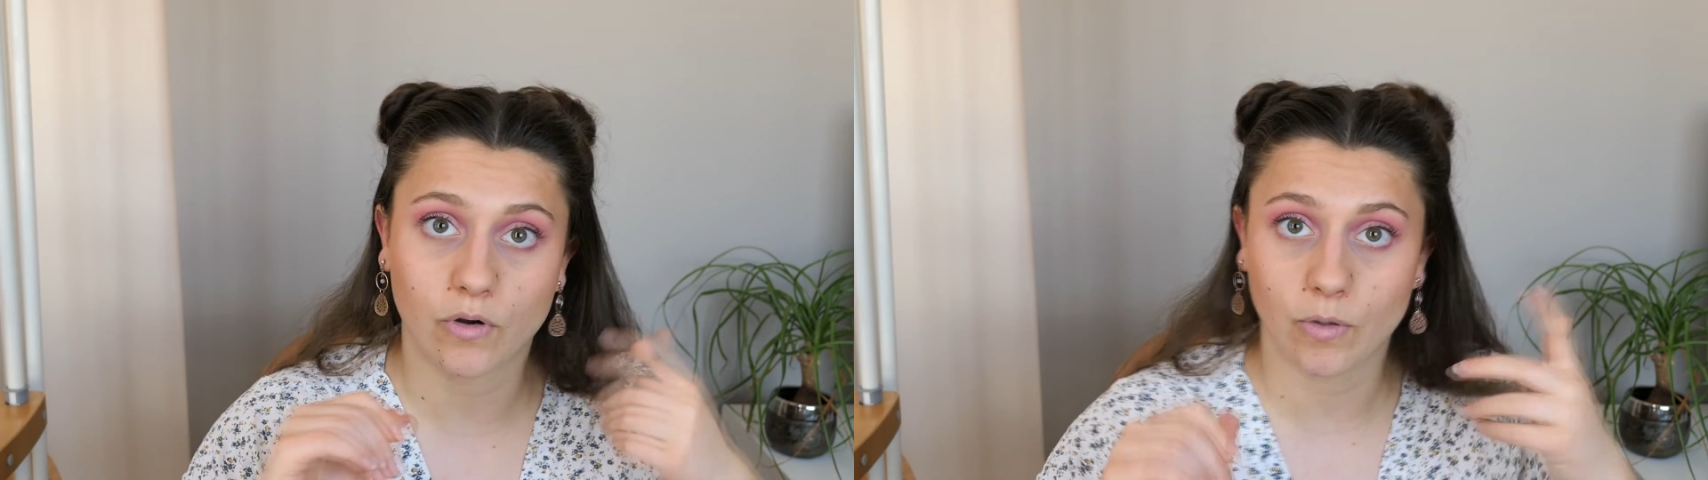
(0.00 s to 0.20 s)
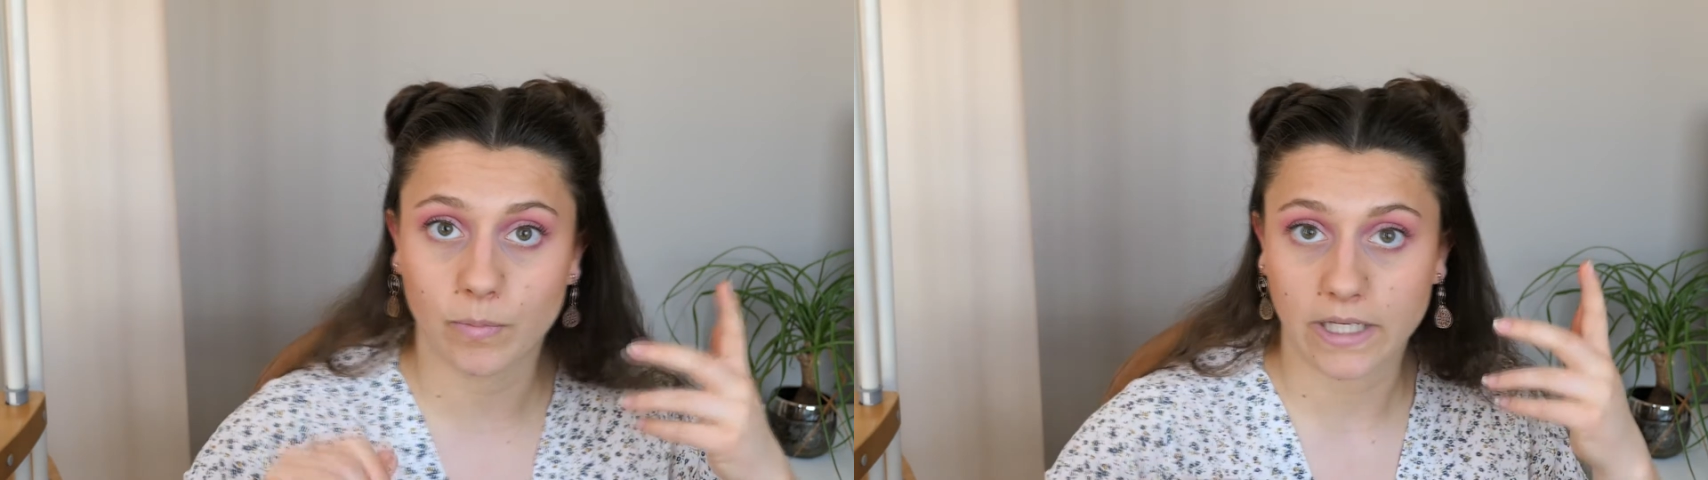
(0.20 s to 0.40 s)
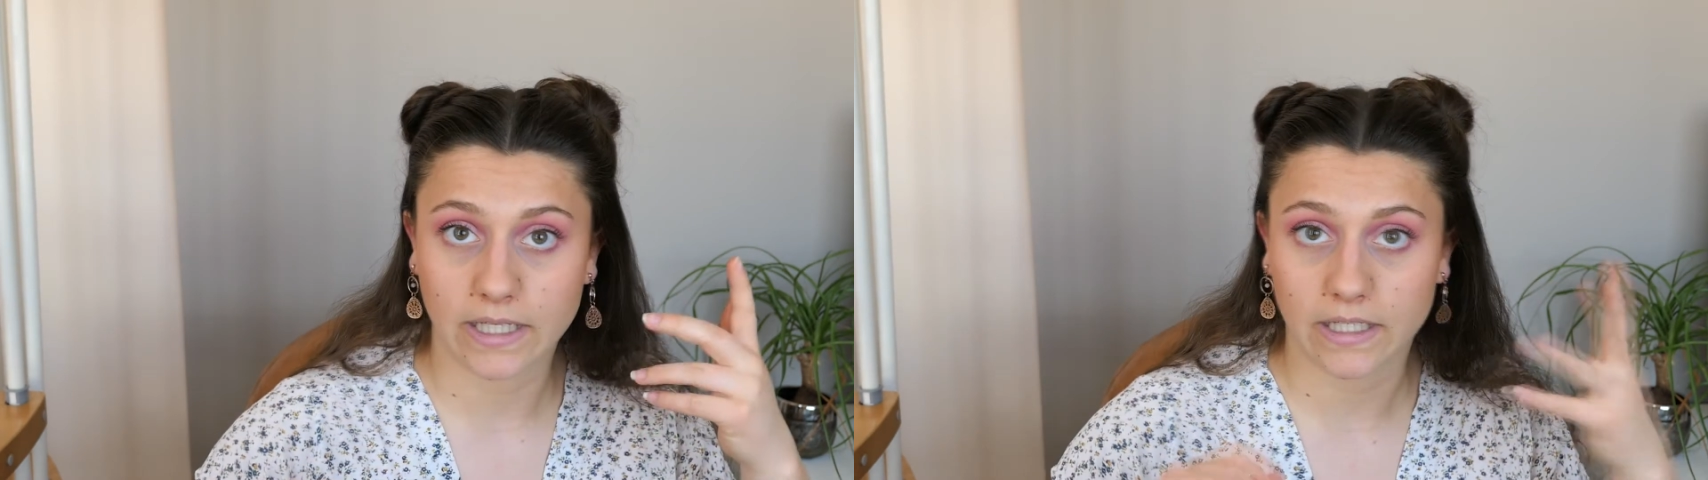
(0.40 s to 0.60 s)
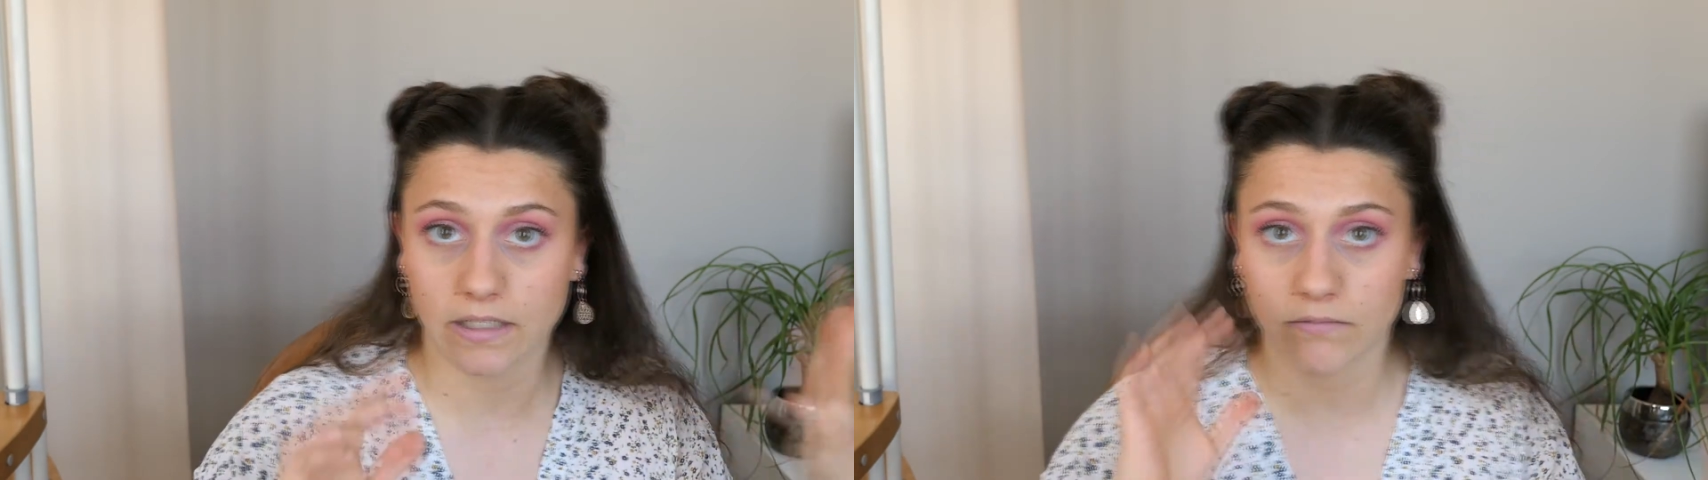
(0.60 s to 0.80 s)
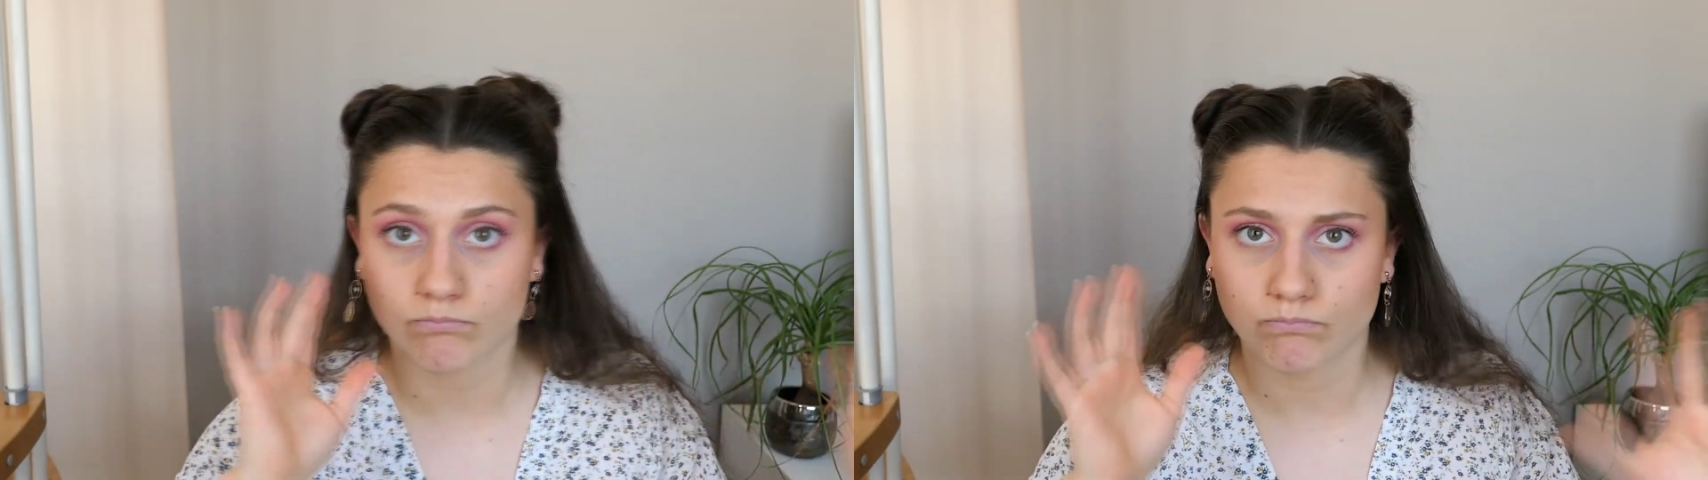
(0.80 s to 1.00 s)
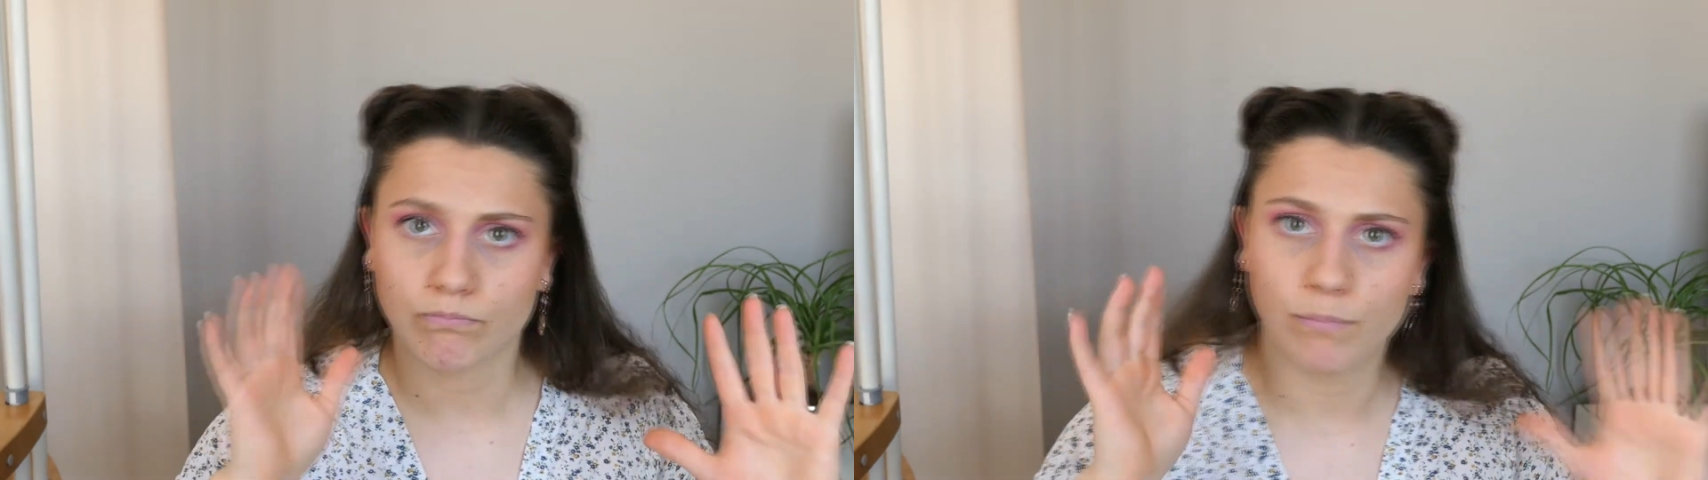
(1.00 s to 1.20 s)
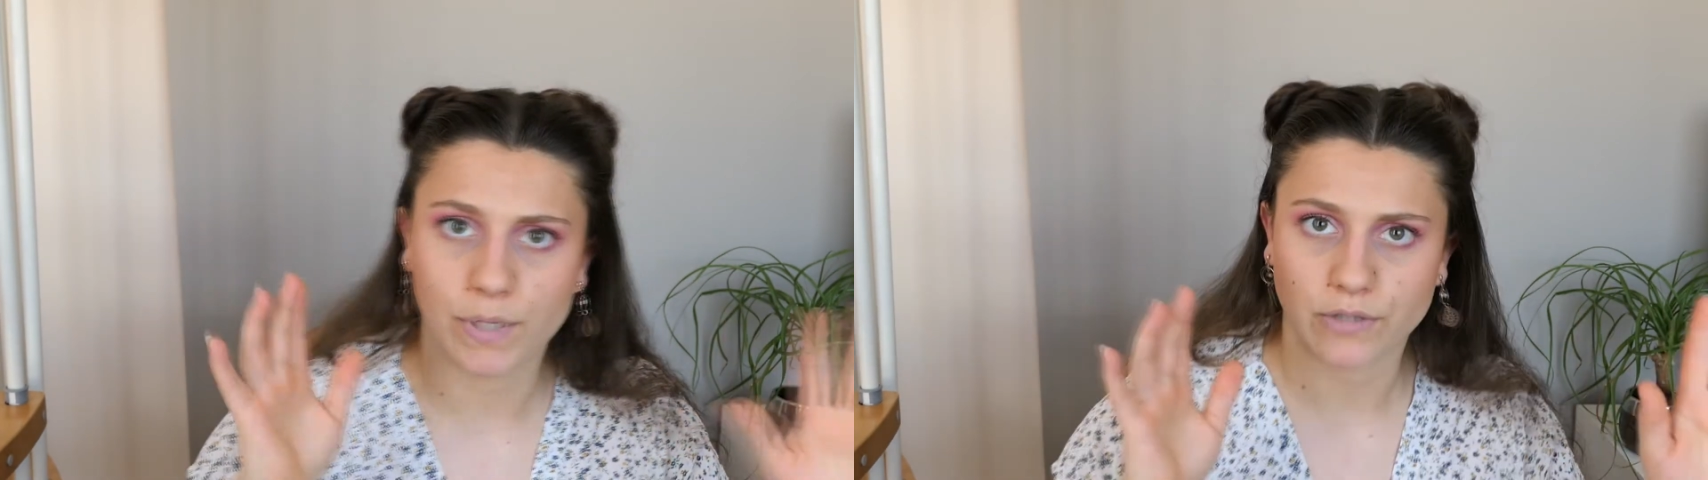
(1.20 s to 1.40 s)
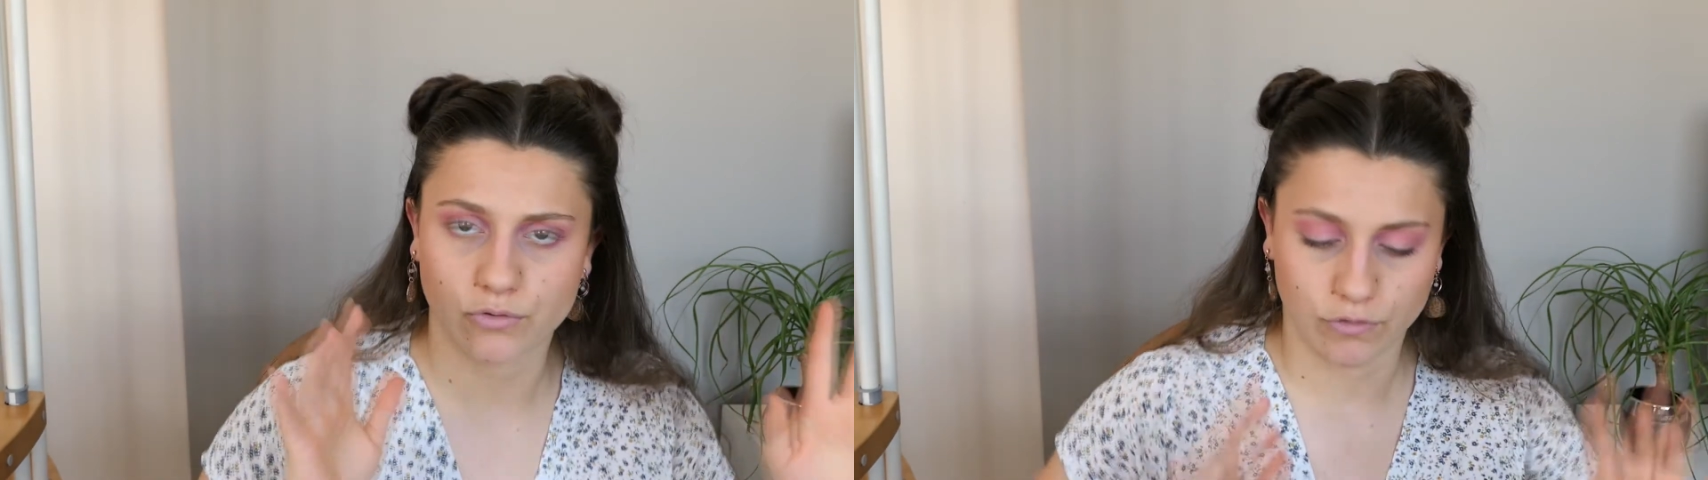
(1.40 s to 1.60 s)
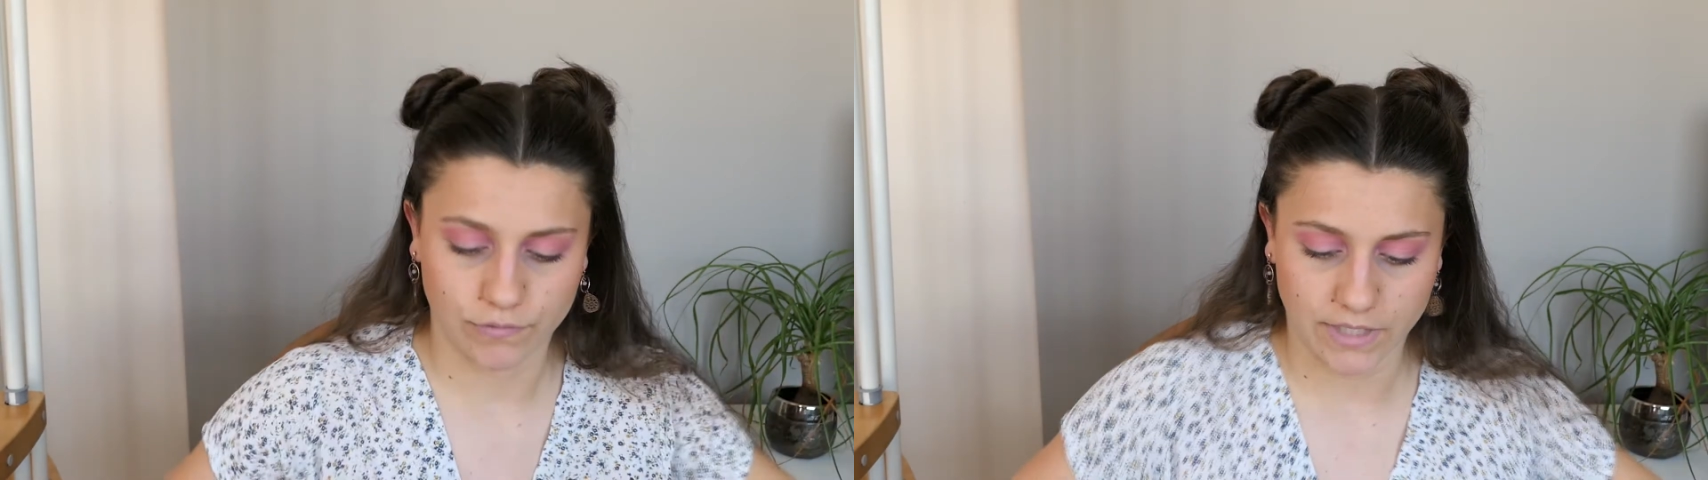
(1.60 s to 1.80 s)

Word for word: repérer plein de choses.